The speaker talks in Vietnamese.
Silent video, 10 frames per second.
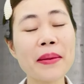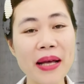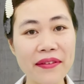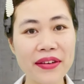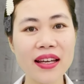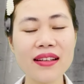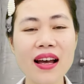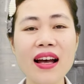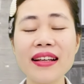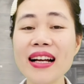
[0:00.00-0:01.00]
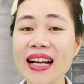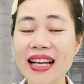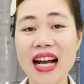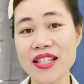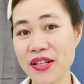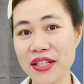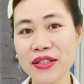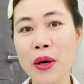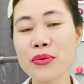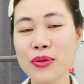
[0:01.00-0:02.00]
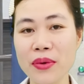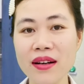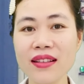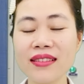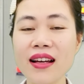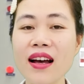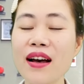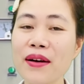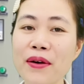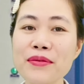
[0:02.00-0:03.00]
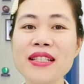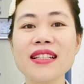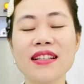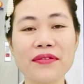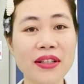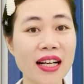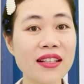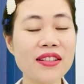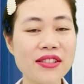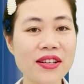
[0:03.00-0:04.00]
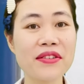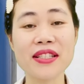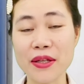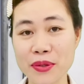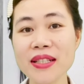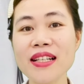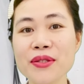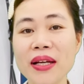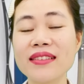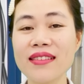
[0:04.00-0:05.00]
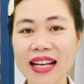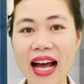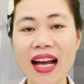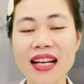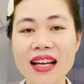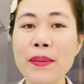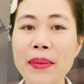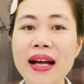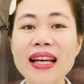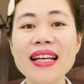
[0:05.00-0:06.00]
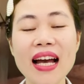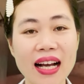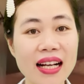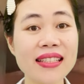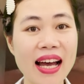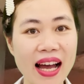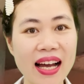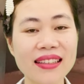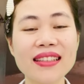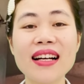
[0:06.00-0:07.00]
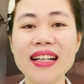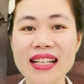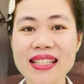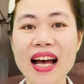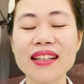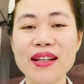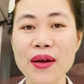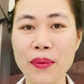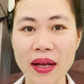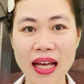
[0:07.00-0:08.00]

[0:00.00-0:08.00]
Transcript: làm đá viên đang ngày càng trở nên thông dụng hơn không chỉ với các cơ sở sản xuất kinh doanh nước đá mà ngay cả các nhà hàng khách sạn quán